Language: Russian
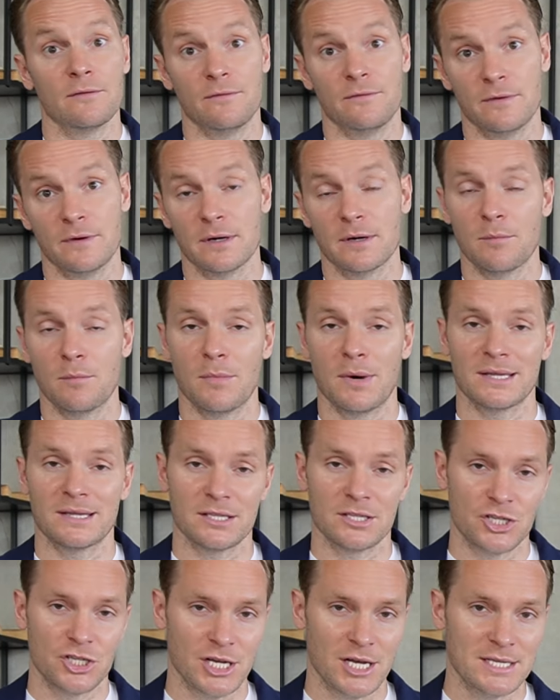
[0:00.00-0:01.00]
в
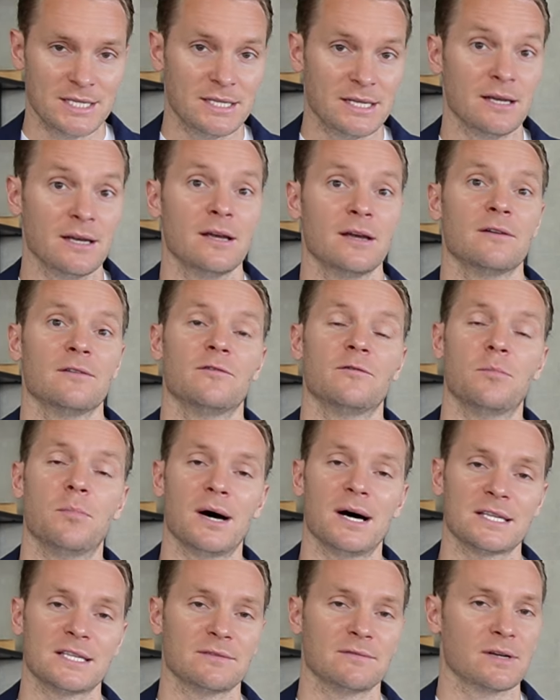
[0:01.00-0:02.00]
мат-части, в
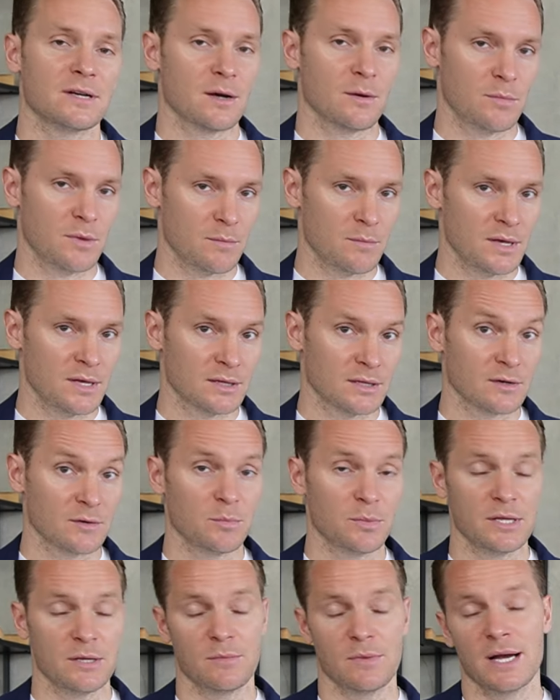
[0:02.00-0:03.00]
базовых
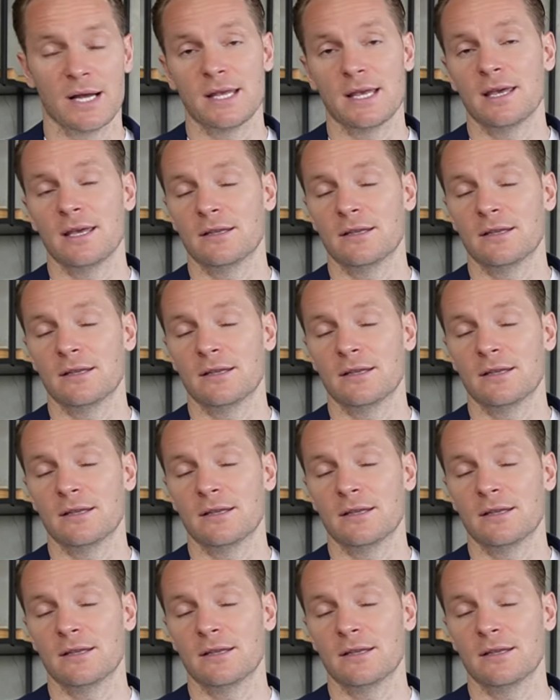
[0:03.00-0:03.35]
моментах понимания